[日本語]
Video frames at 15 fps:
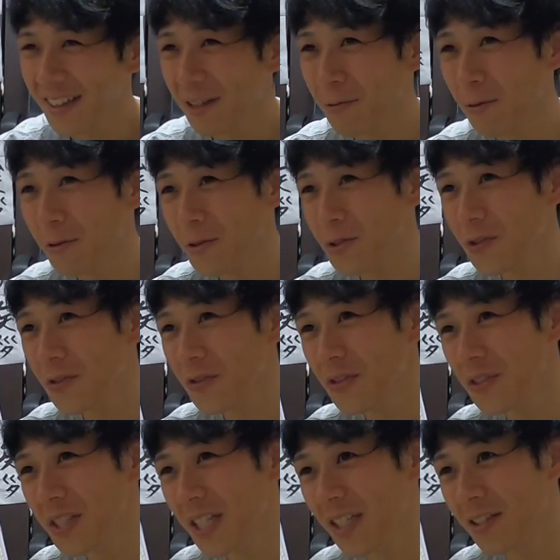だってもう
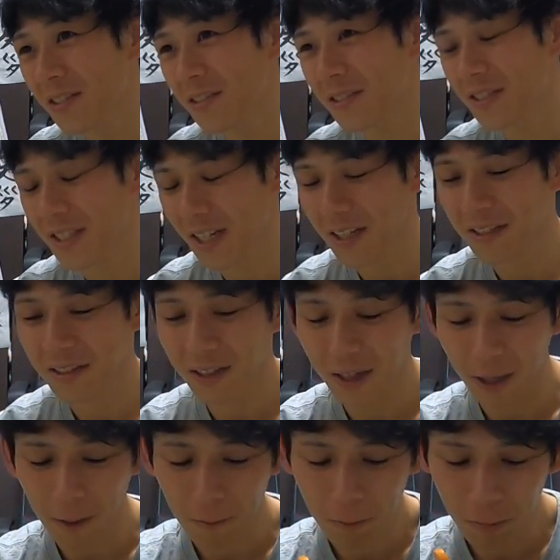12月じゃないです
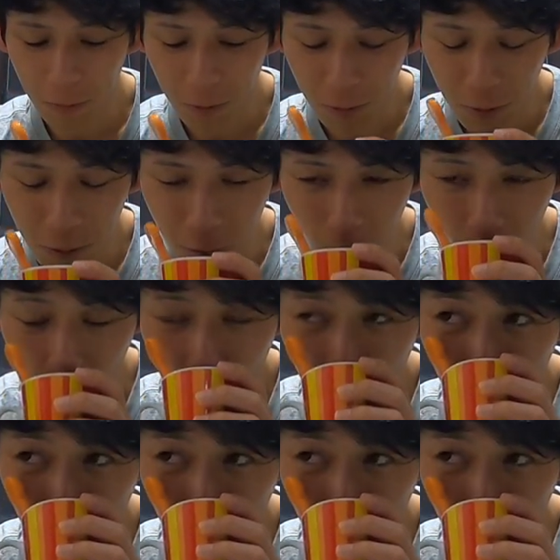か。も